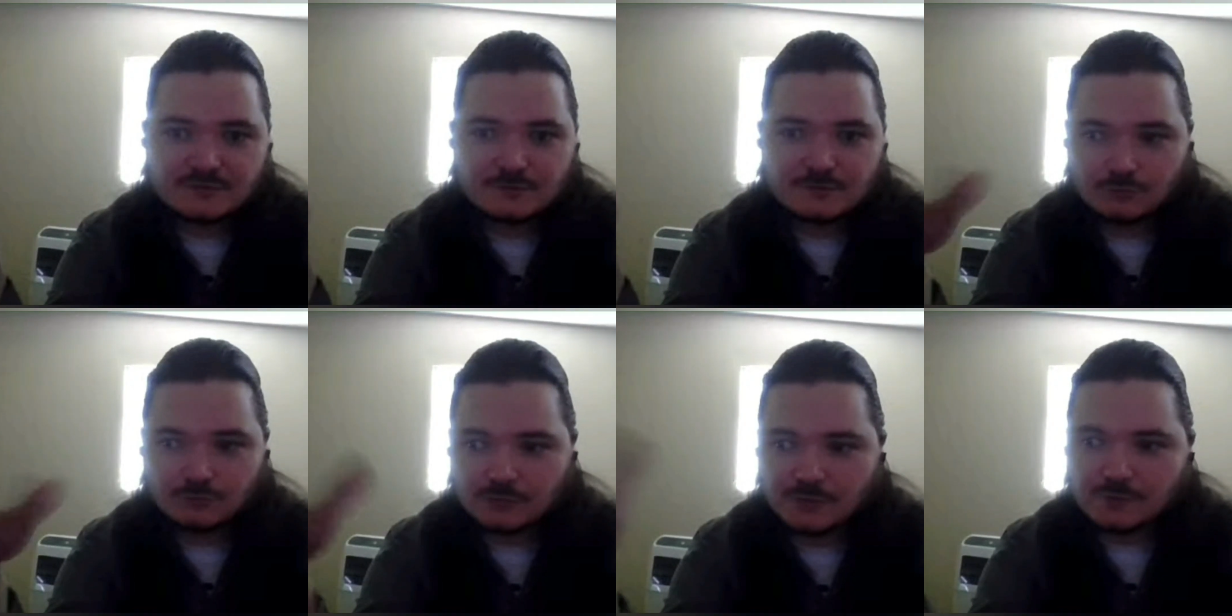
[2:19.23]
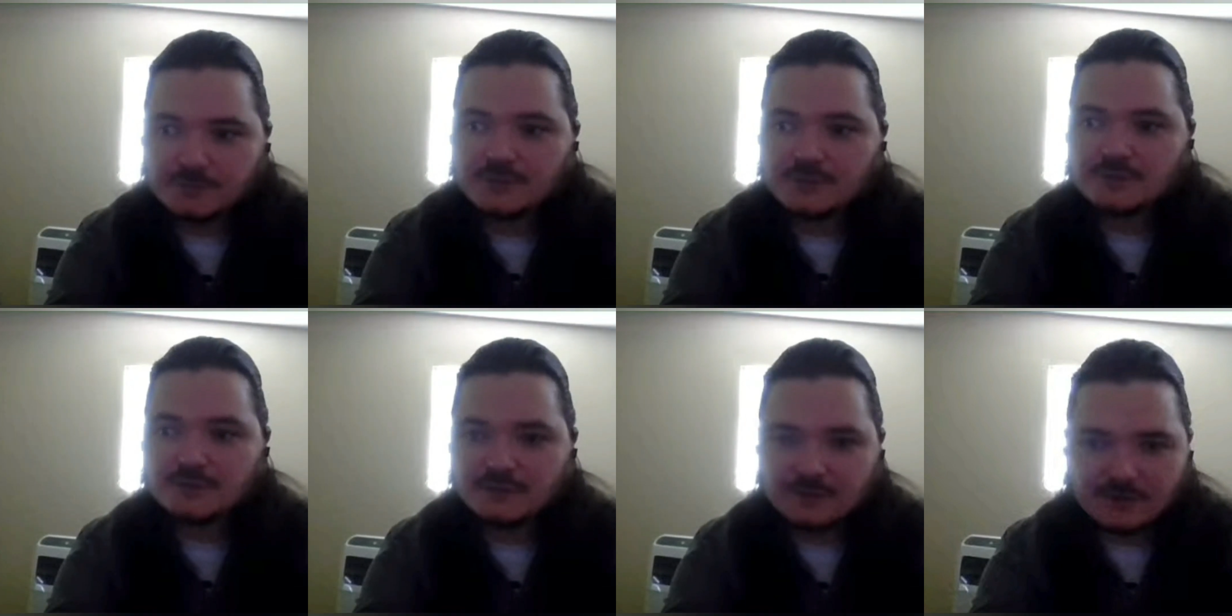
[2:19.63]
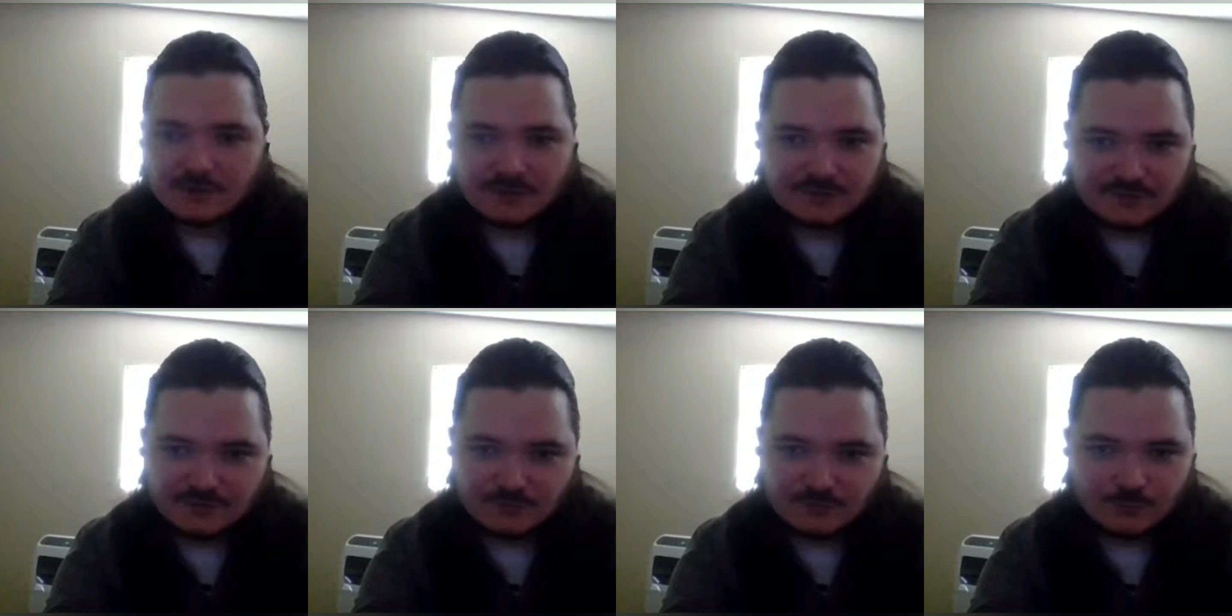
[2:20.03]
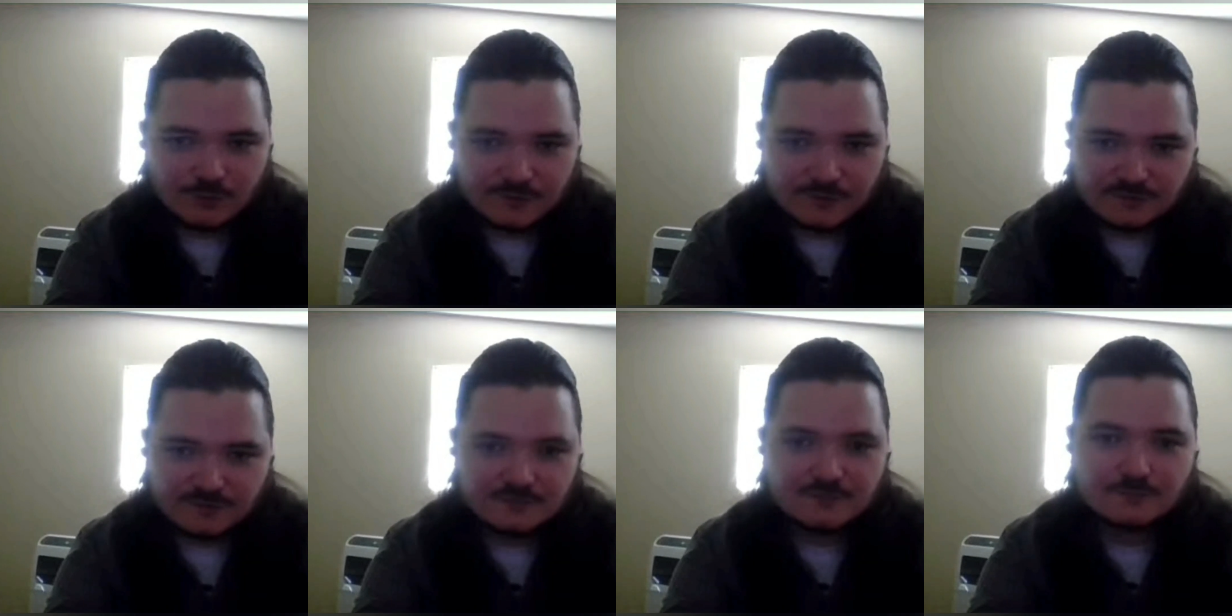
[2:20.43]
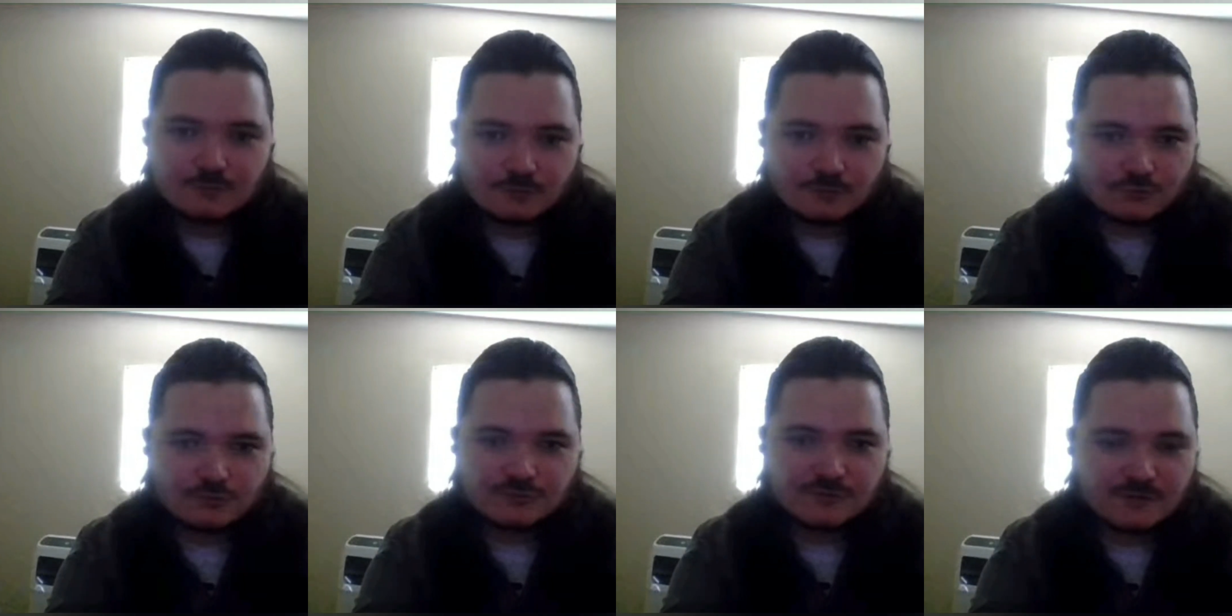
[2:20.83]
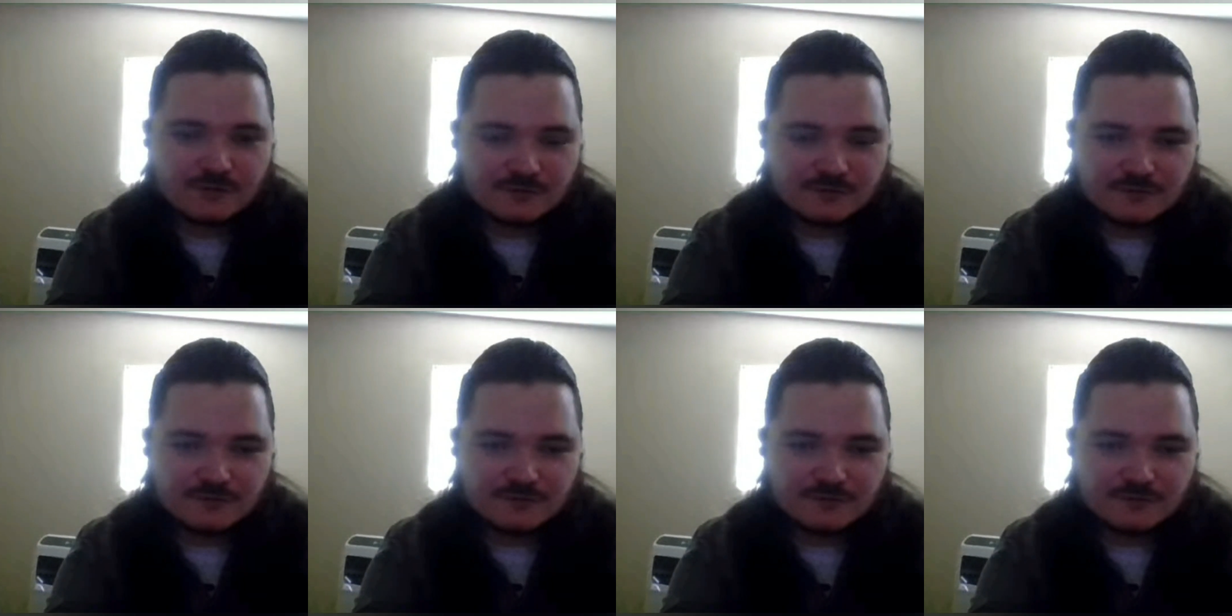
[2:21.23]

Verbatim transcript: Ну, опять-таки, у осетин тоже, кстати,